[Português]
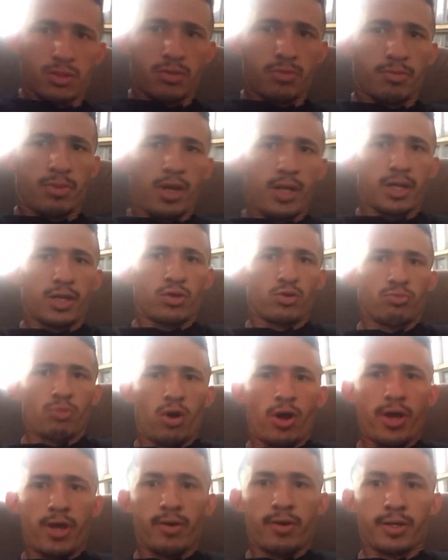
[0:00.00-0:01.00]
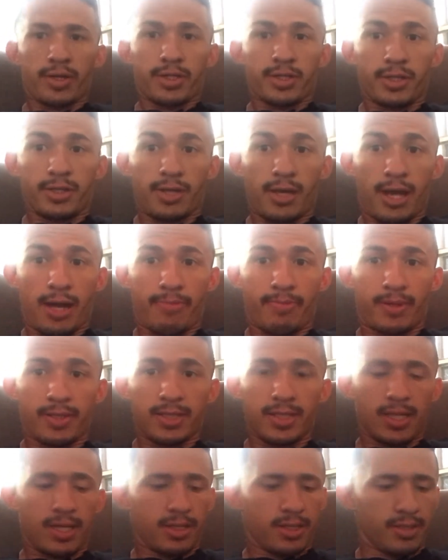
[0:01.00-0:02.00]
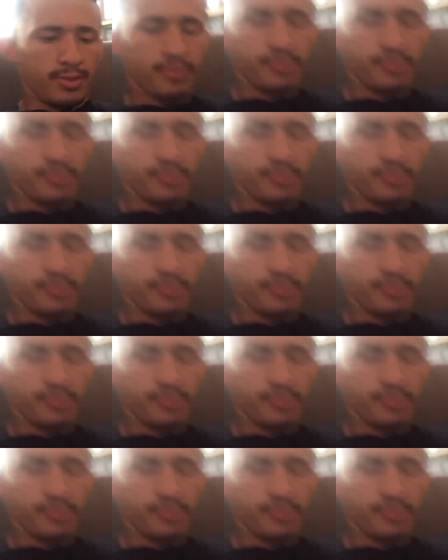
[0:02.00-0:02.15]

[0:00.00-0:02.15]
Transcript: Pegando o boião aqui, né, rapaziada?